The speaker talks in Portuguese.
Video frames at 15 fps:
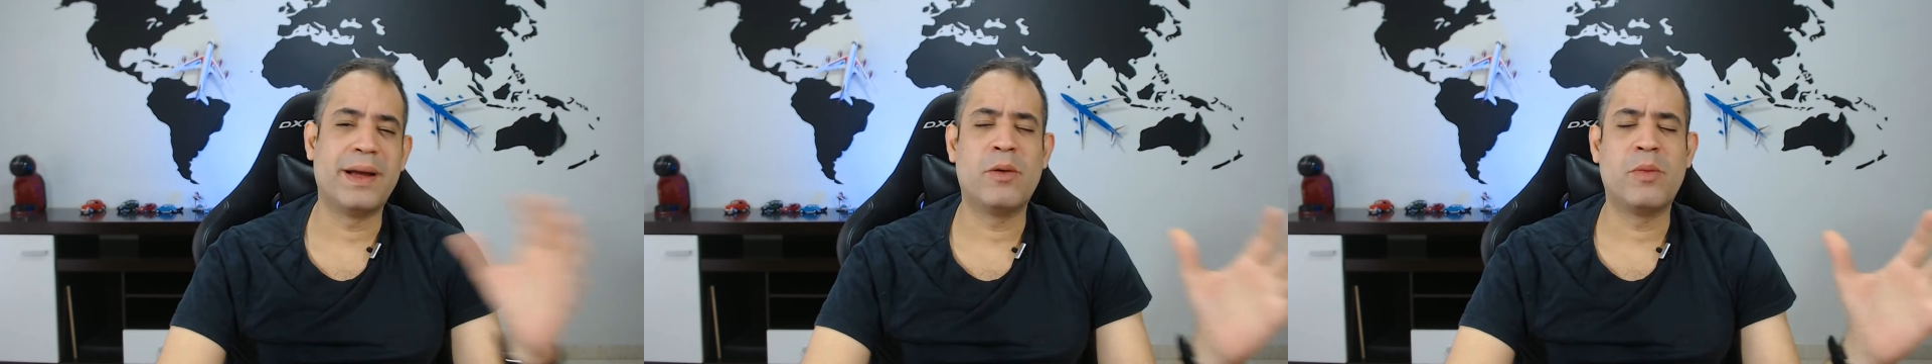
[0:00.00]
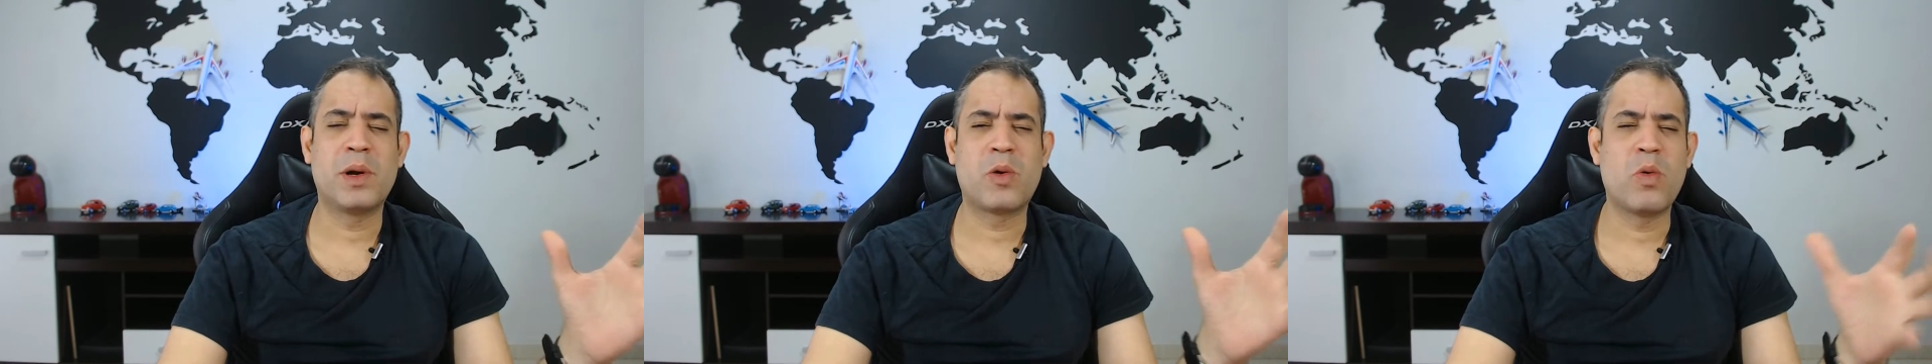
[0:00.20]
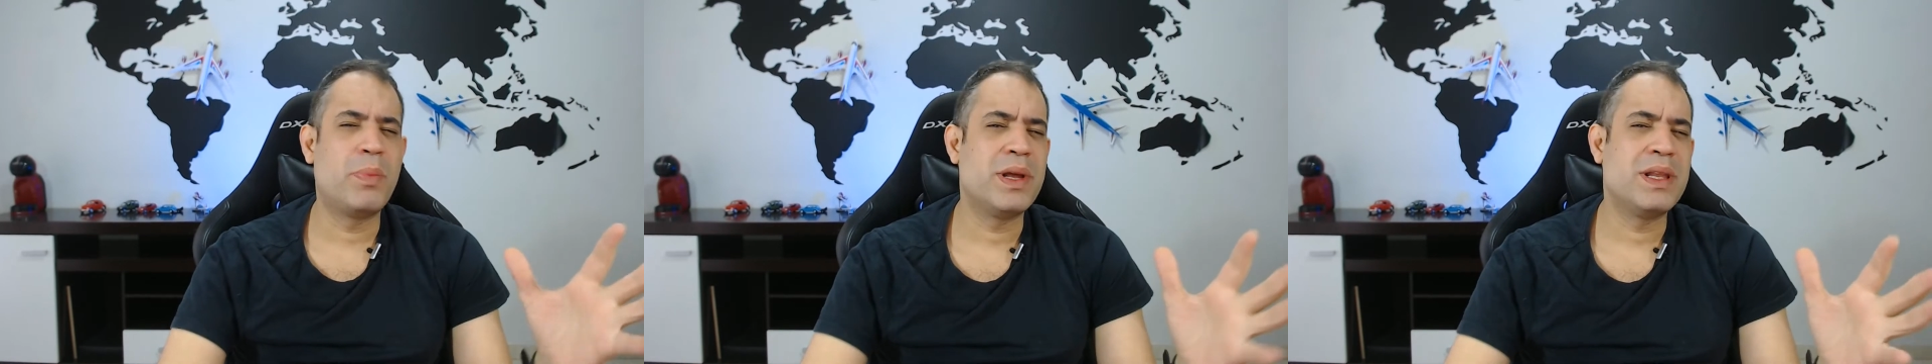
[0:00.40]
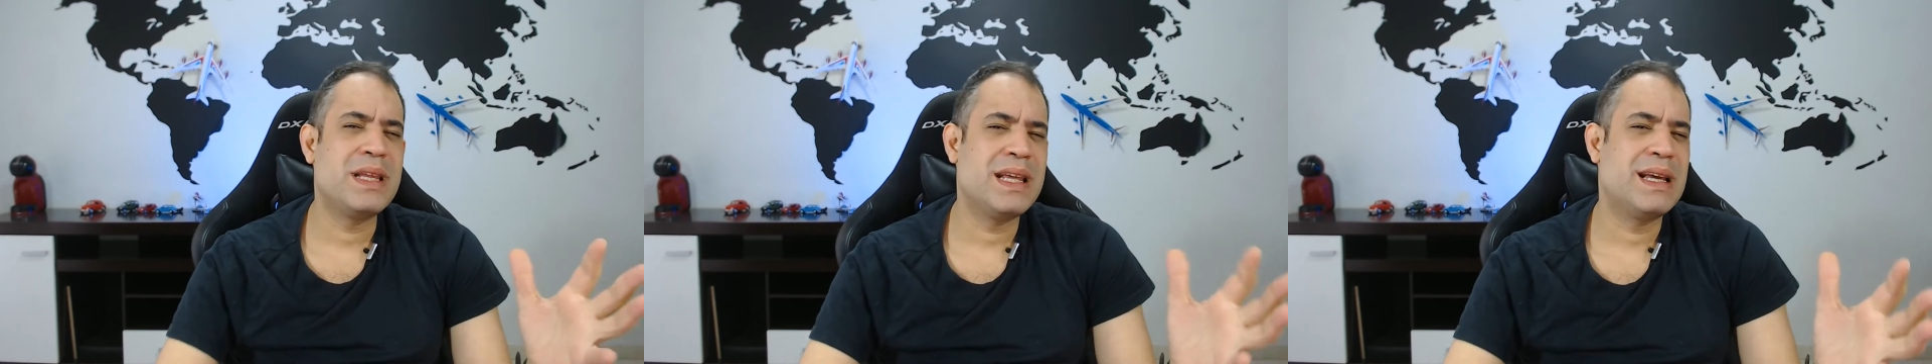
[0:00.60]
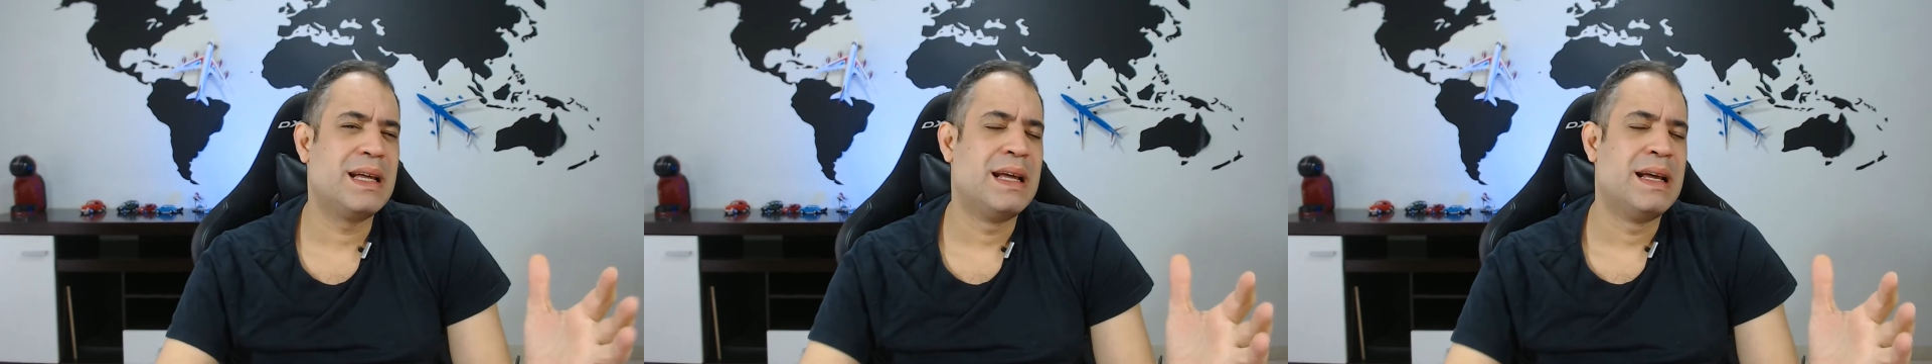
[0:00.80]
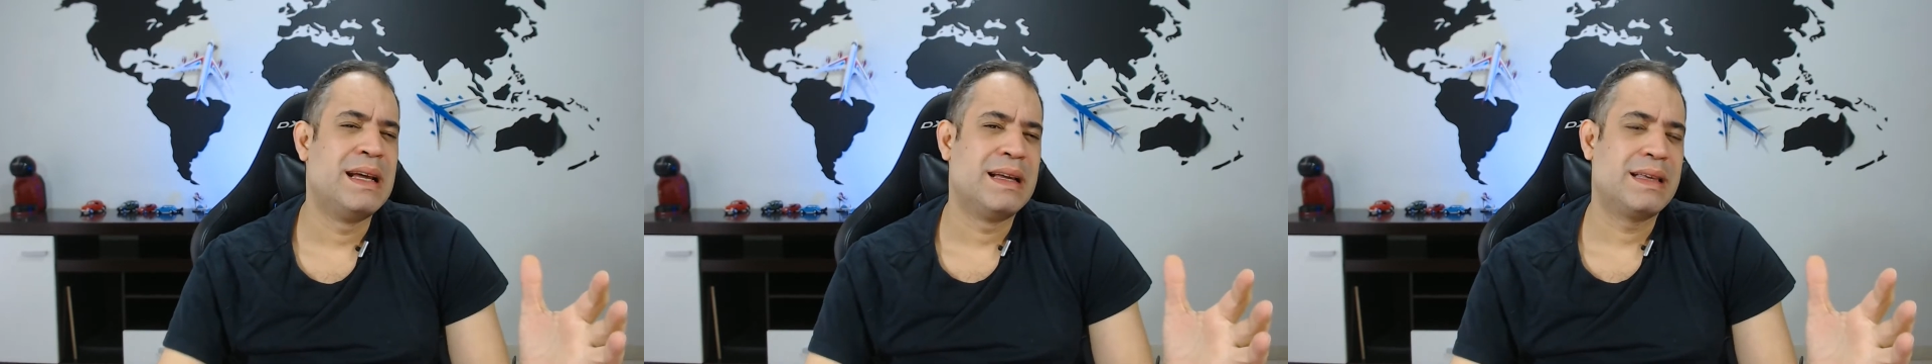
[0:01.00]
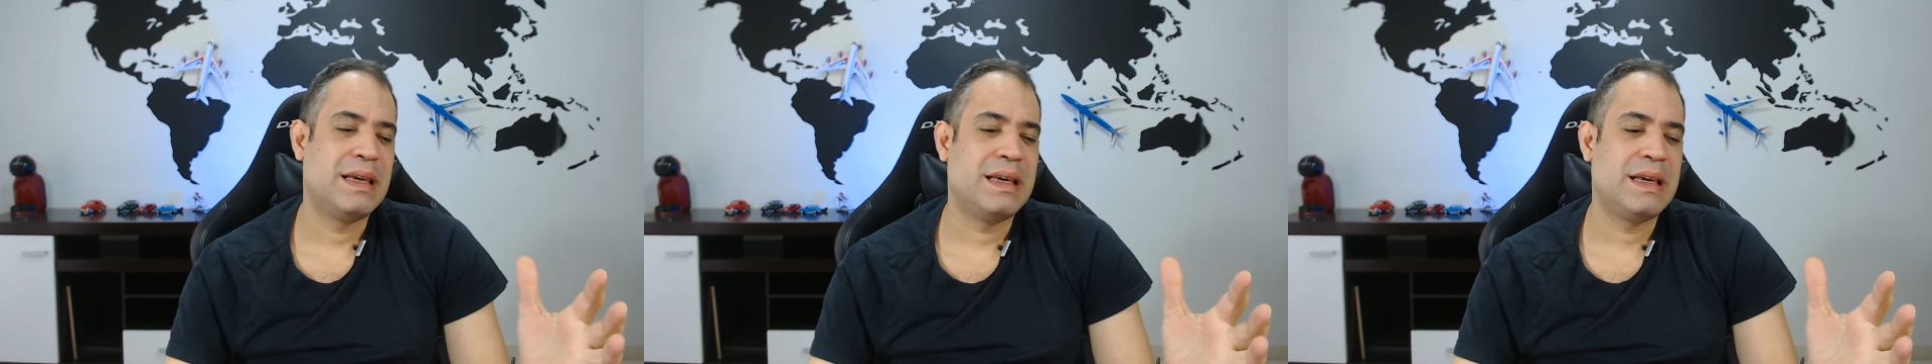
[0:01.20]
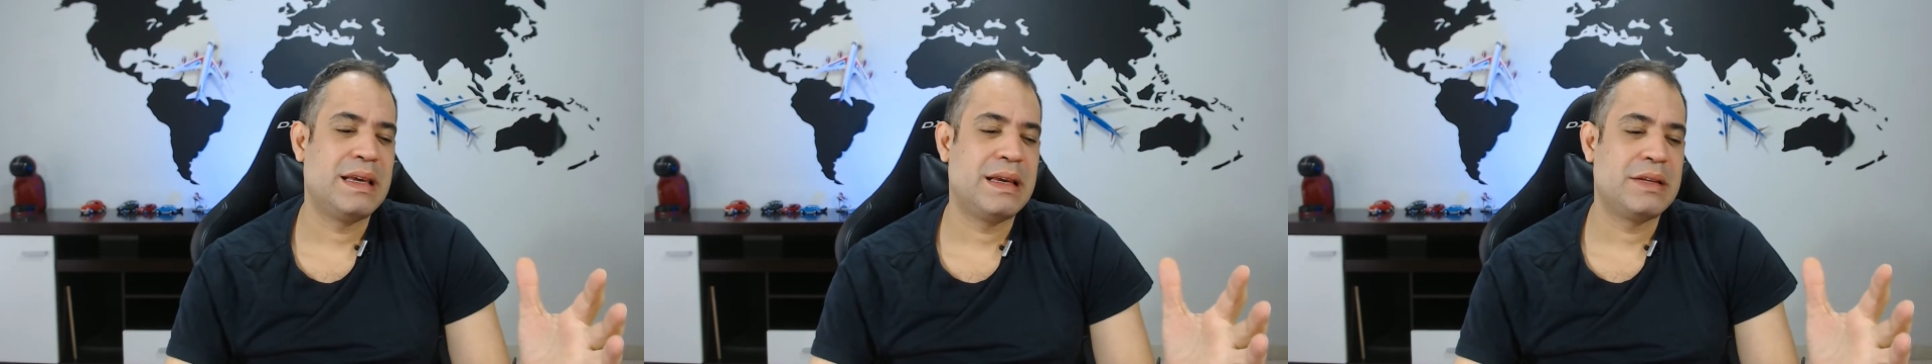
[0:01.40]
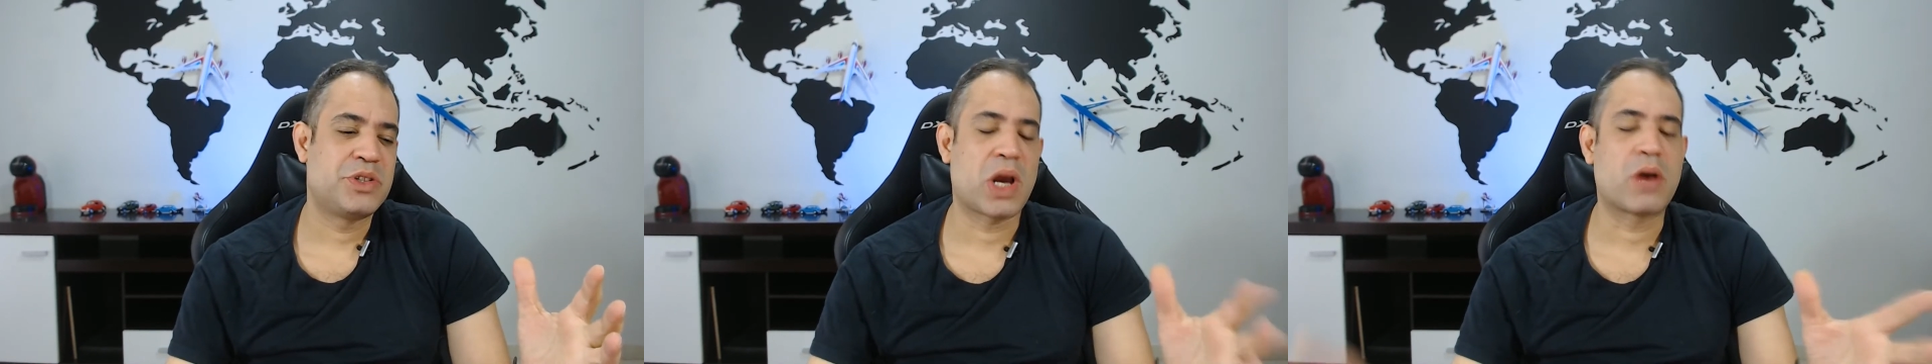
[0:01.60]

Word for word: é uma companhia que